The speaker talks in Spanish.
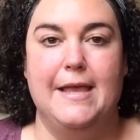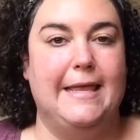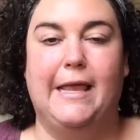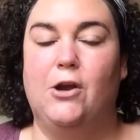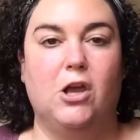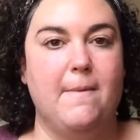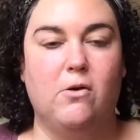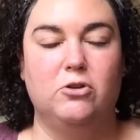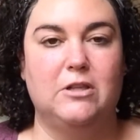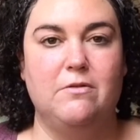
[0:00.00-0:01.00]
y creo que me
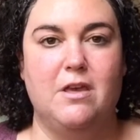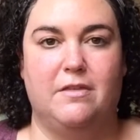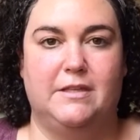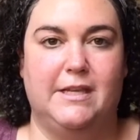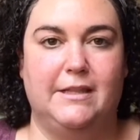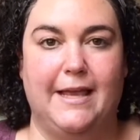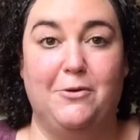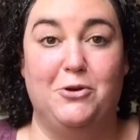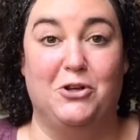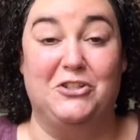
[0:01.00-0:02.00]
ha costado 17
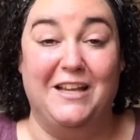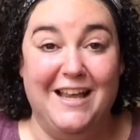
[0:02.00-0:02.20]
euros.